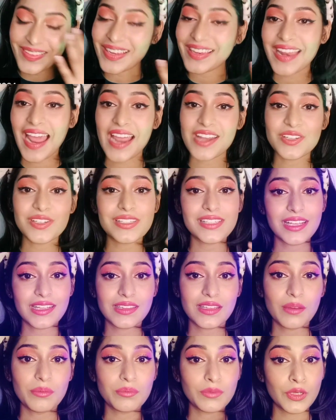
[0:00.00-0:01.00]
लैशेज़
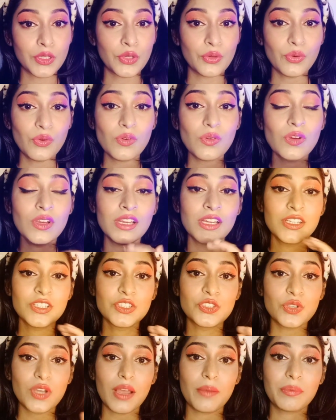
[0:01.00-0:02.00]
एकदम यू नो
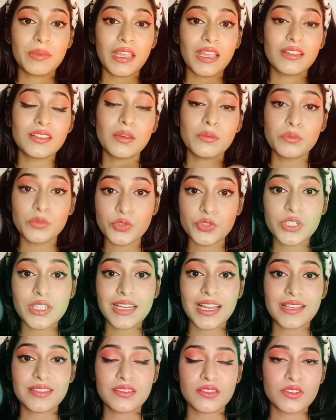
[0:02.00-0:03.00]
जो आपकी एकदम बुशी
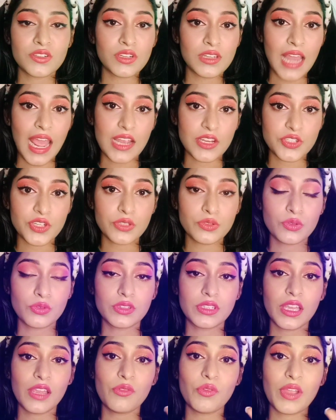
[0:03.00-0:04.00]
लैशेज़
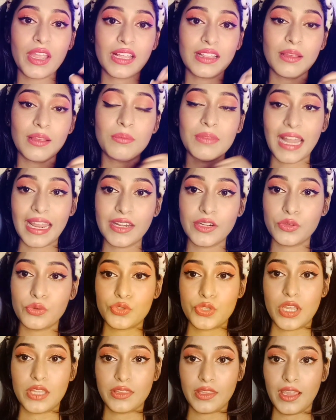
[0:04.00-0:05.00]
होती हैं वो एकदम लाइट हो
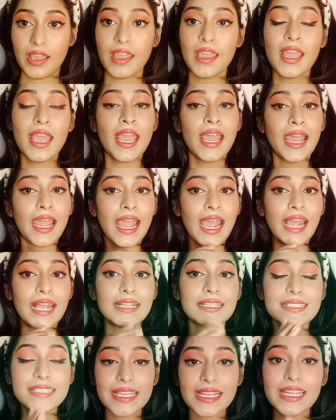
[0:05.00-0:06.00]
जाती हैं
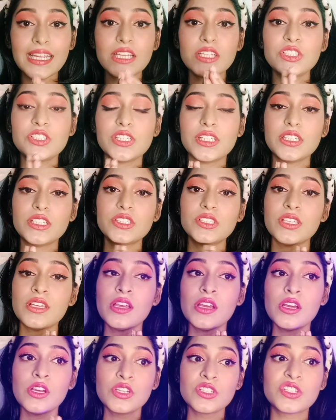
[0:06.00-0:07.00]
एंड सेकेंड चीज़
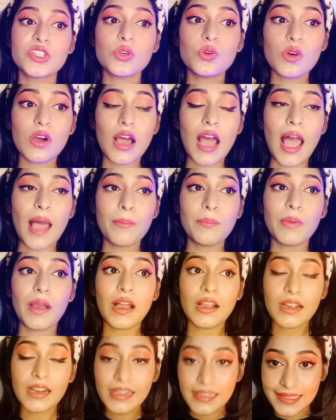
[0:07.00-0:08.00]
जो आप
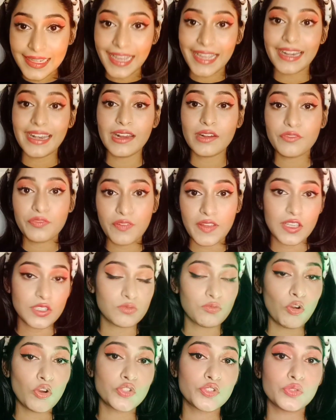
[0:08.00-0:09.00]
अगर डायरेक्ट
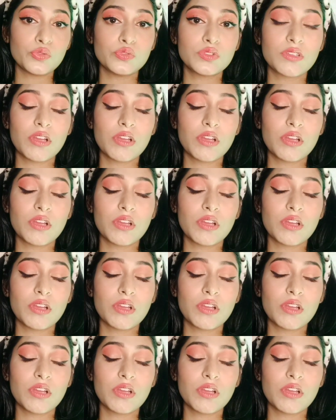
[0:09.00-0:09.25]
फेस वॉश यूज़